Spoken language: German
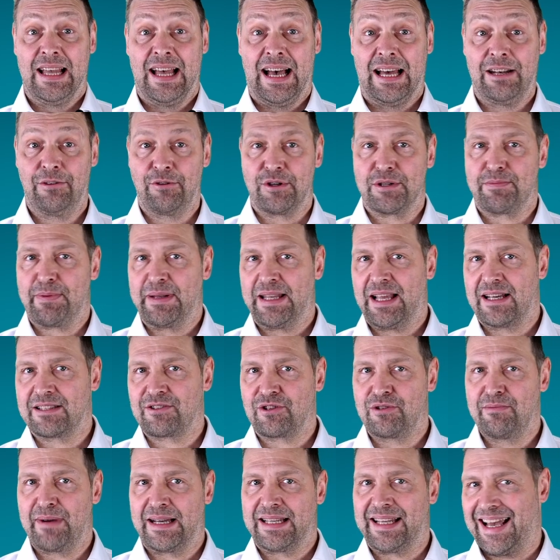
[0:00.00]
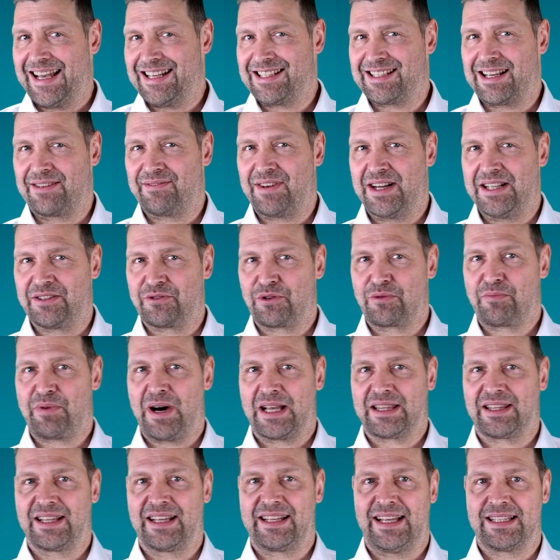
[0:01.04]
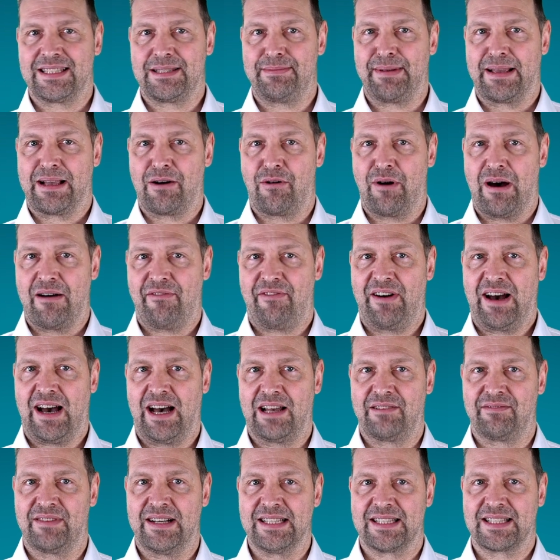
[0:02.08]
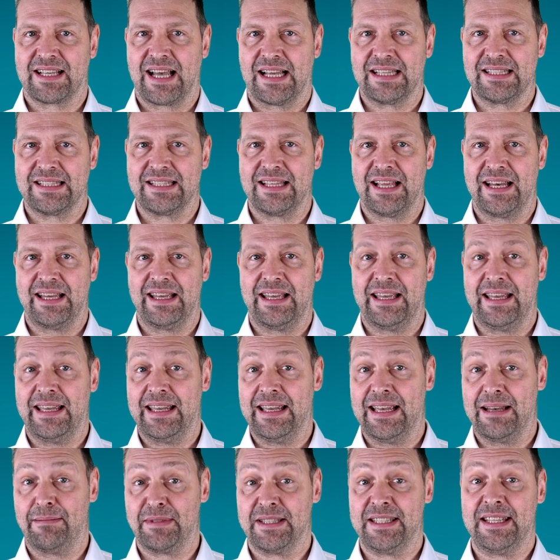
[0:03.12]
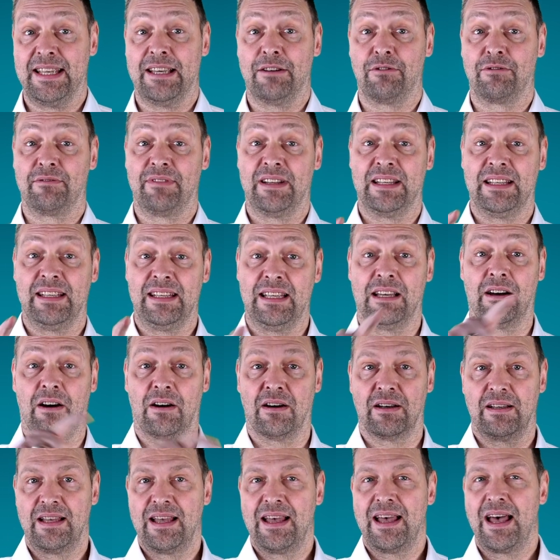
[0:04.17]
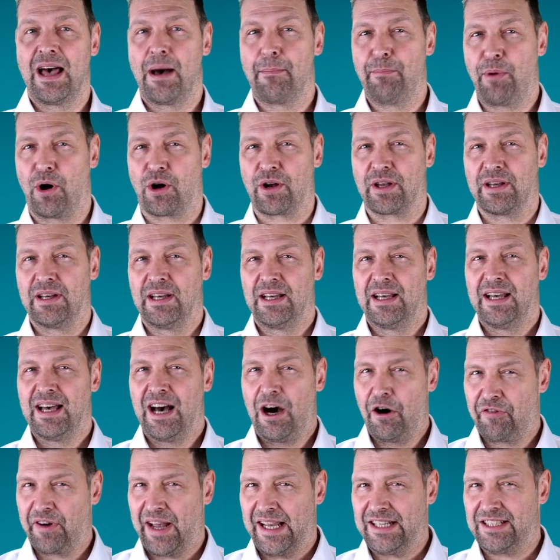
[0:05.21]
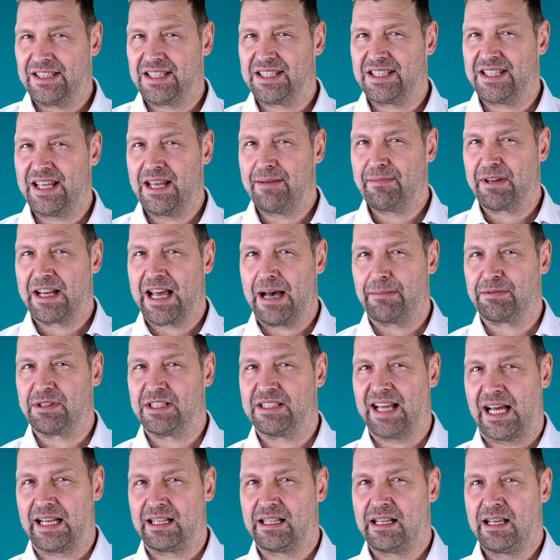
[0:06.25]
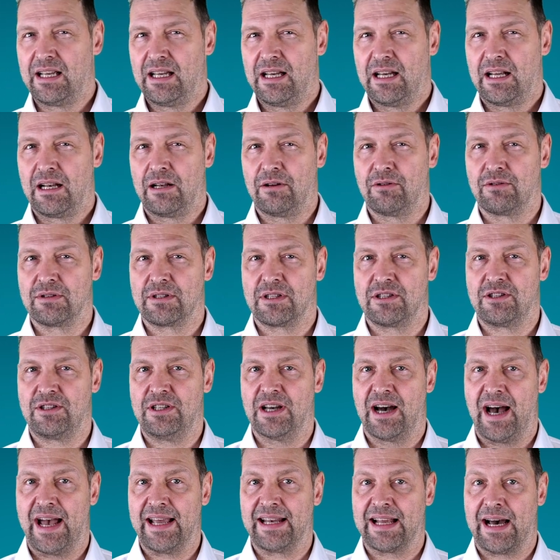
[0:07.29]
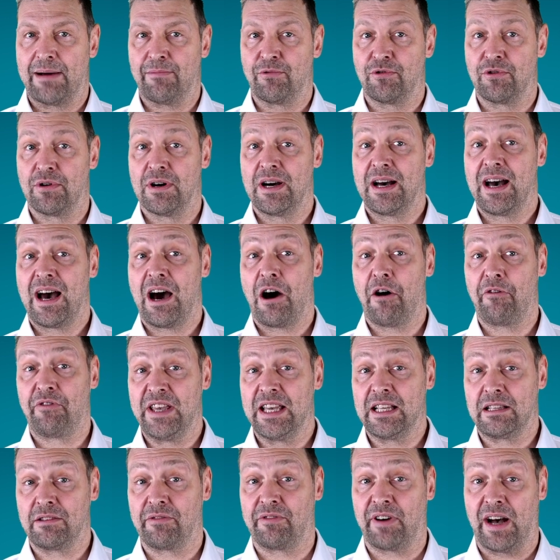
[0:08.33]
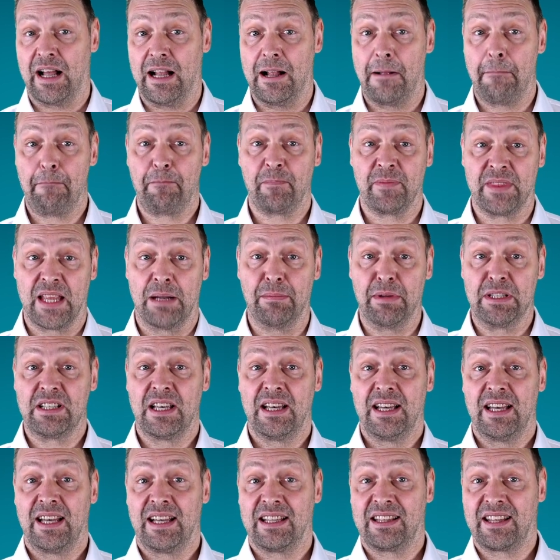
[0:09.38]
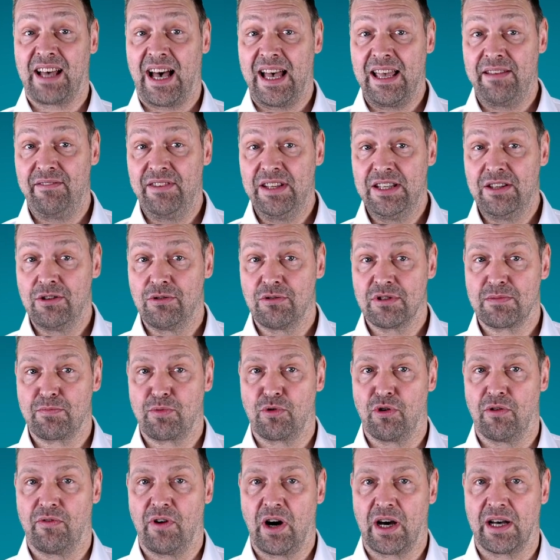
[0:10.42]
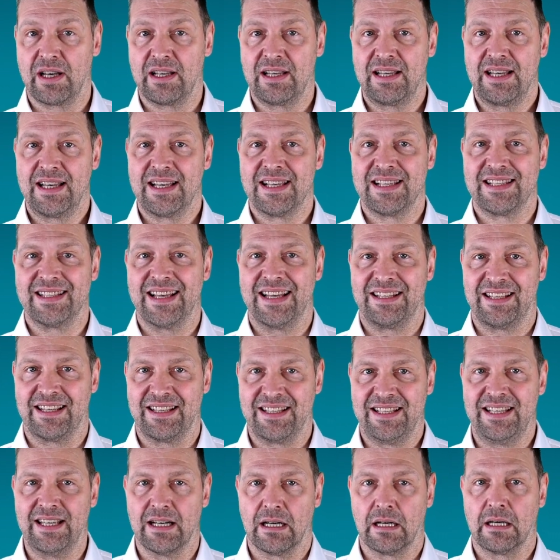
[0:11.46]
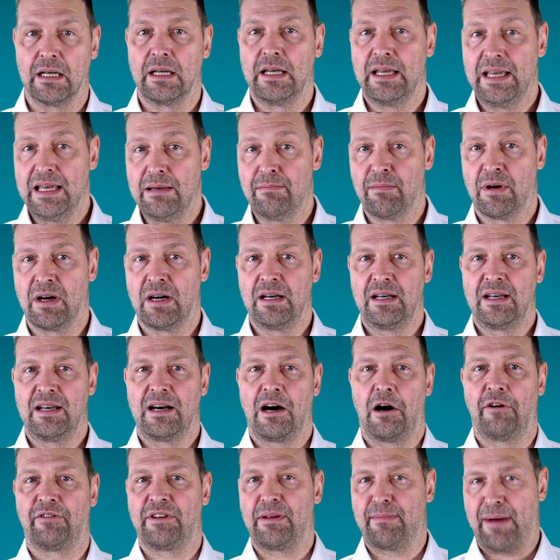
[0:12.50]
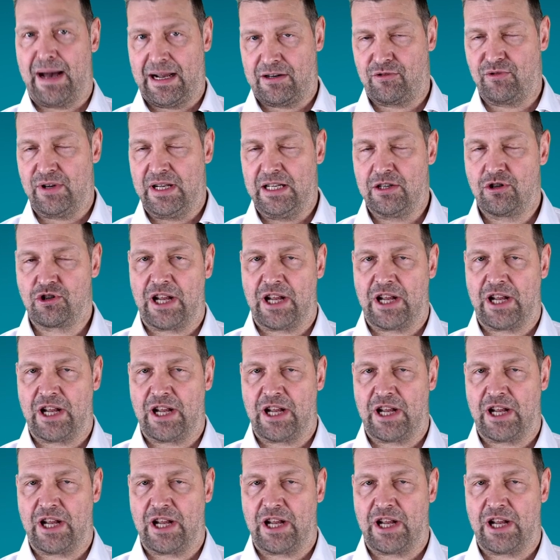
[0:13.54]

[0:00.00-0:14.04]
Hallo, ich bin Lars Ullmann, Rechtsanwalt und Partner der Zwickauer Fachanwaltskanzlei EMC und wenn ihr Bock auf Rechtsthemen habt, dann lohnt sich hier ein Abo auf jeden Fall. Denn mit drei Videos pro Woche seid ihr hier immer auf dem aktuellen